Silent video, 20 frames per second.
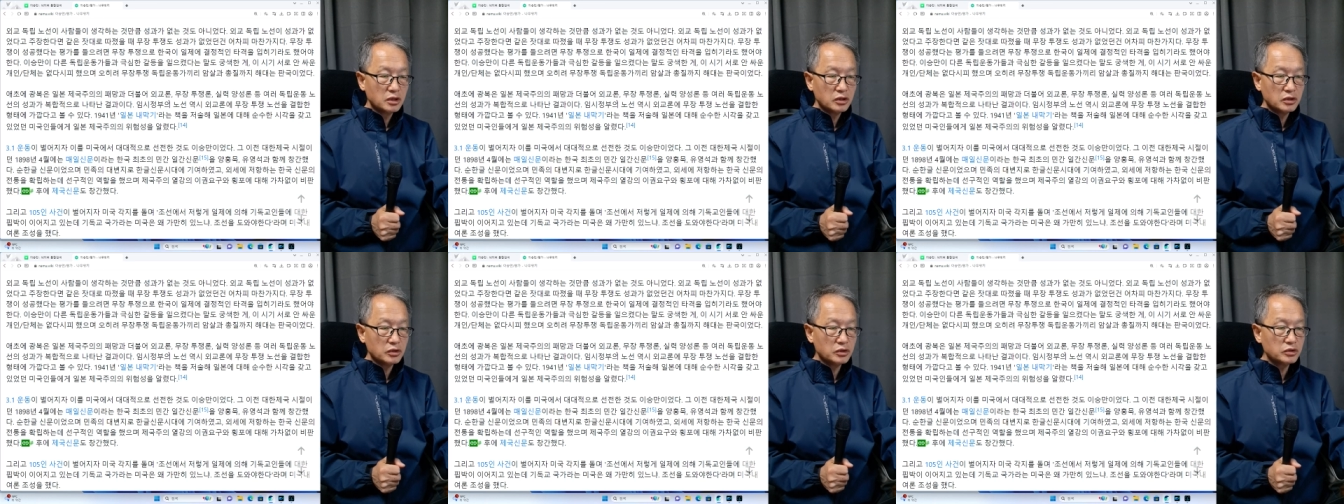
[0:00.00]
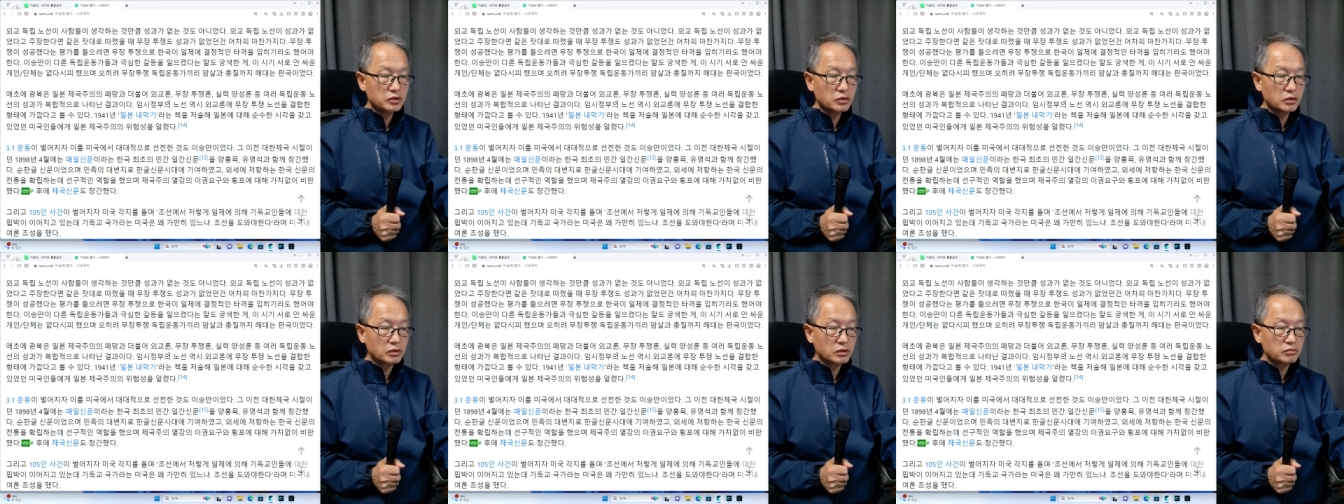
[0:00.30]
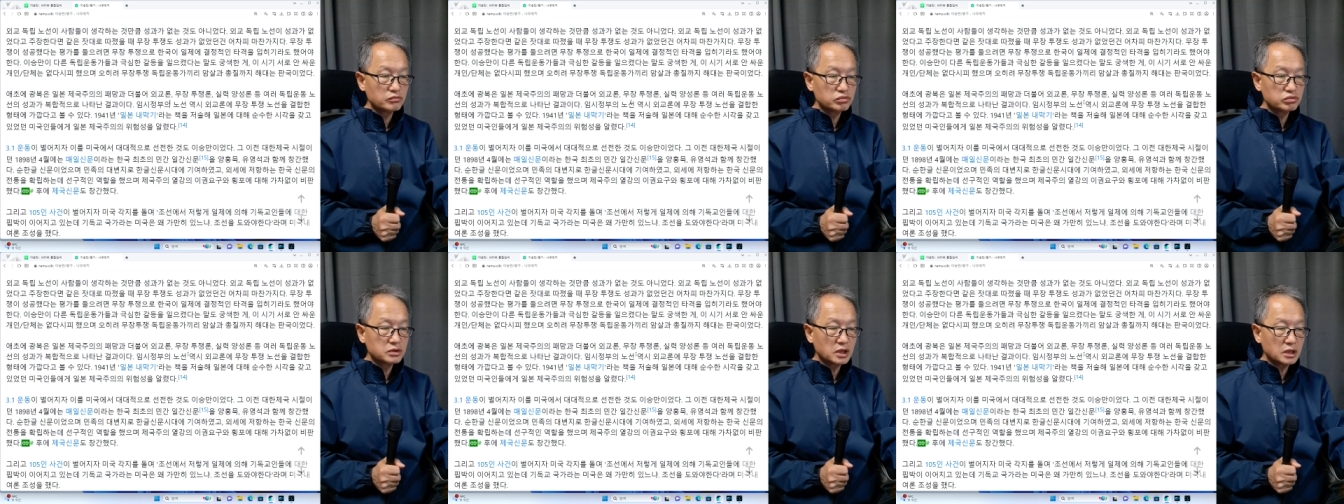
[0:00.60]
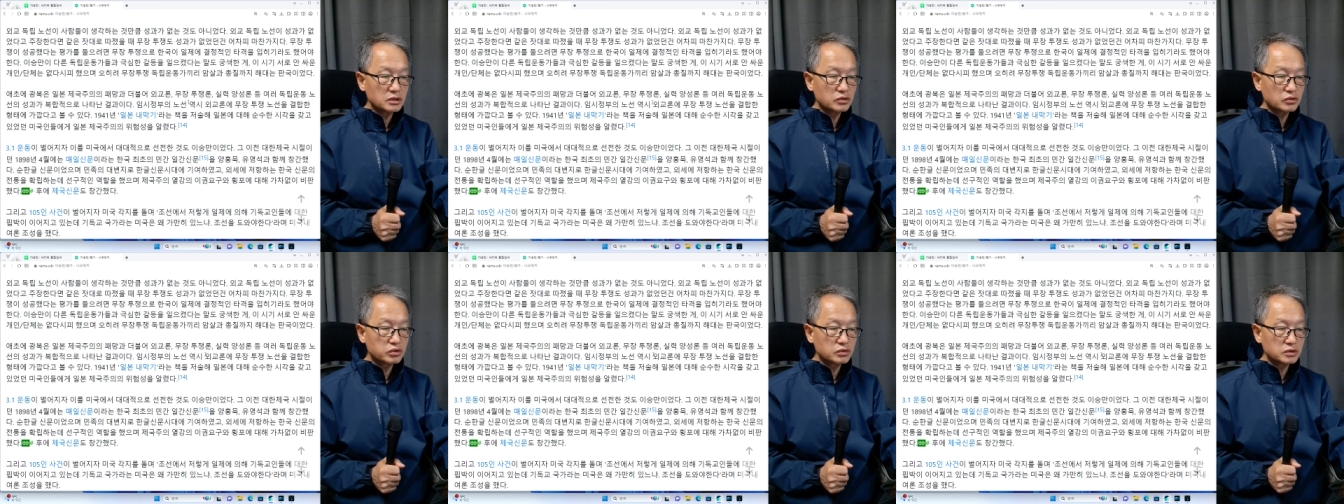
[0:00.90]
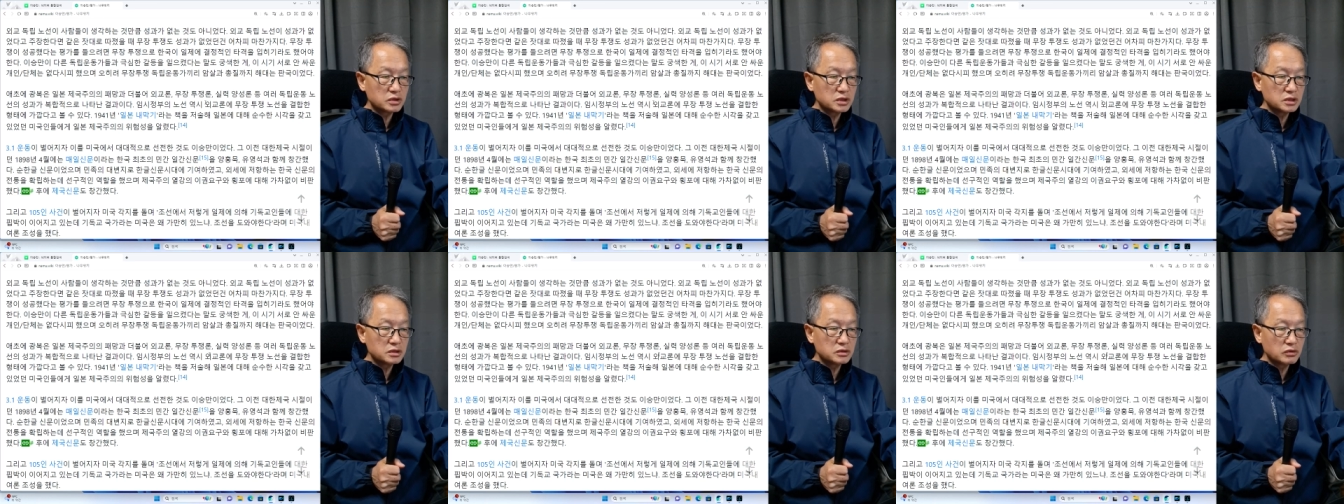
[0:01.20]
외교론,
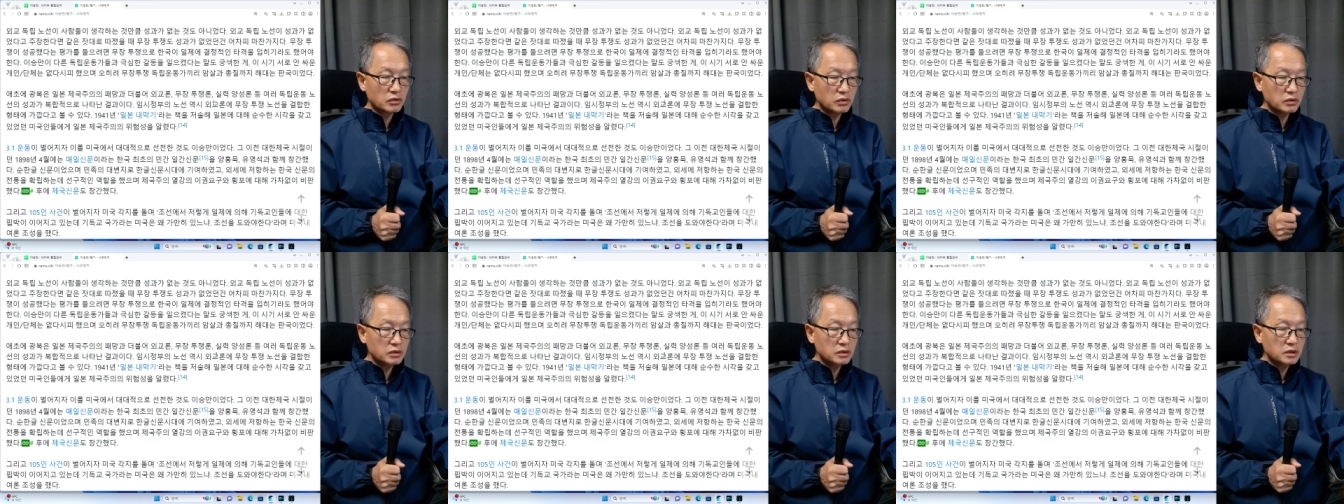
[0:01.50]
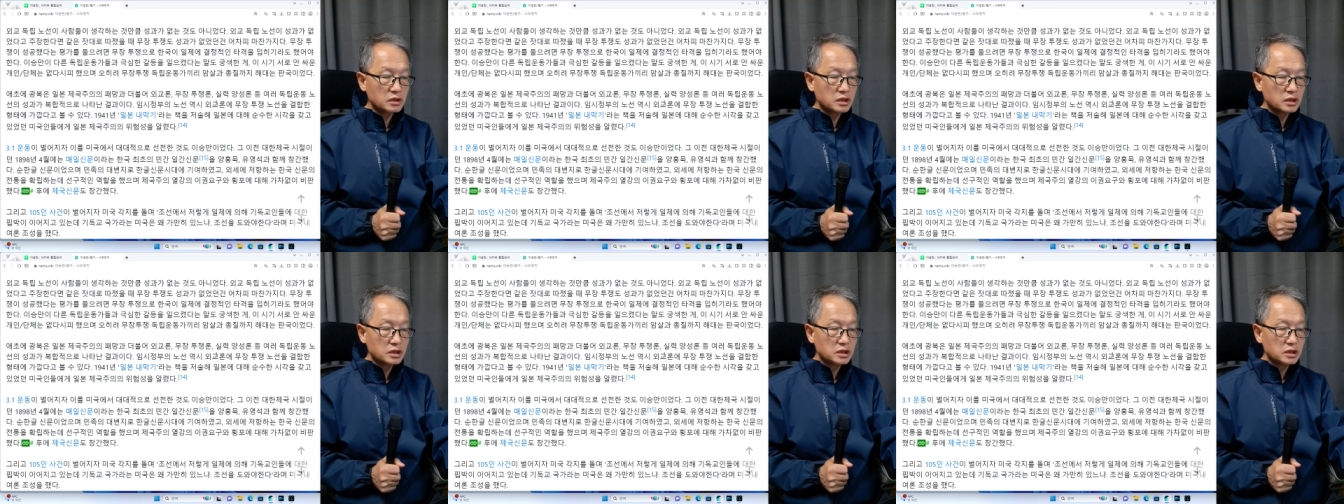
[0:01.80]
무장투쟁론,